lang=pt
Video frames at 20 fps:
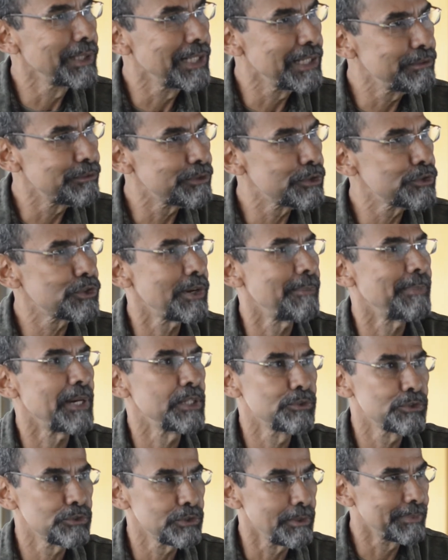livro
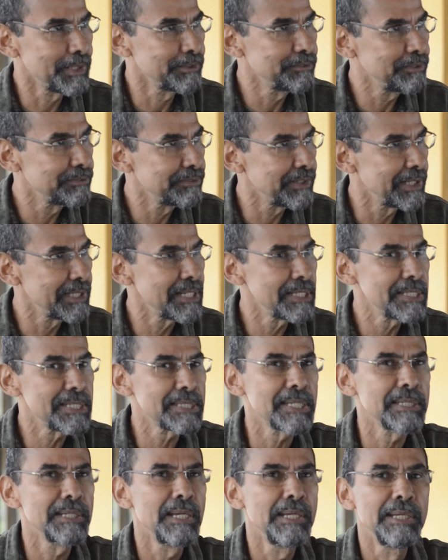chamado
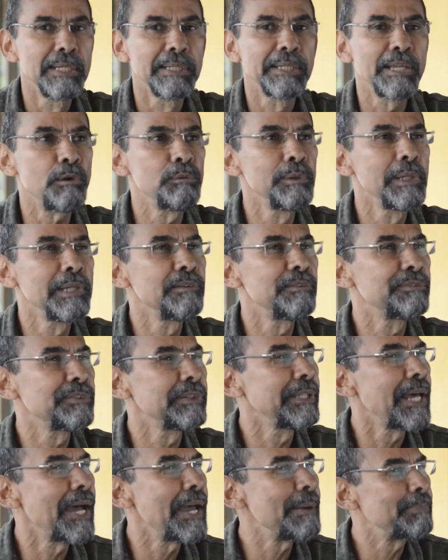Sobreviventes, que é um livro
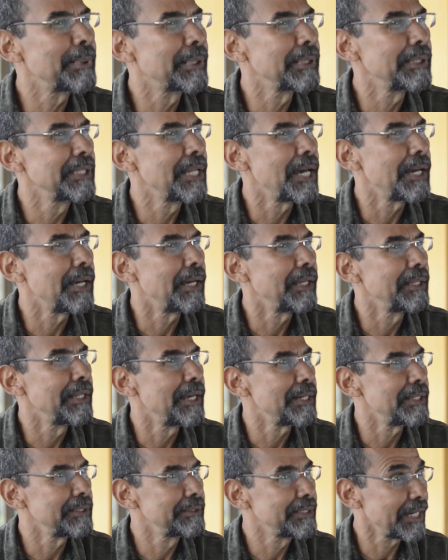da época da,
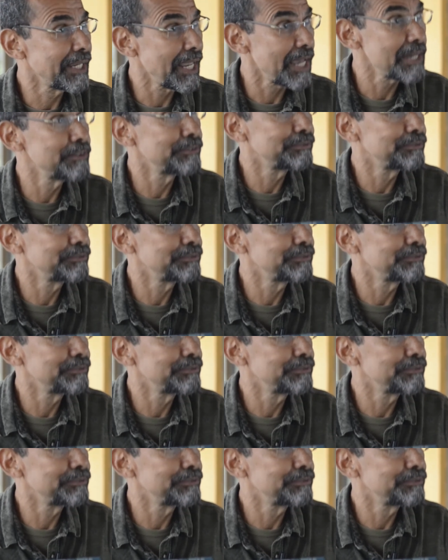da, da Guerra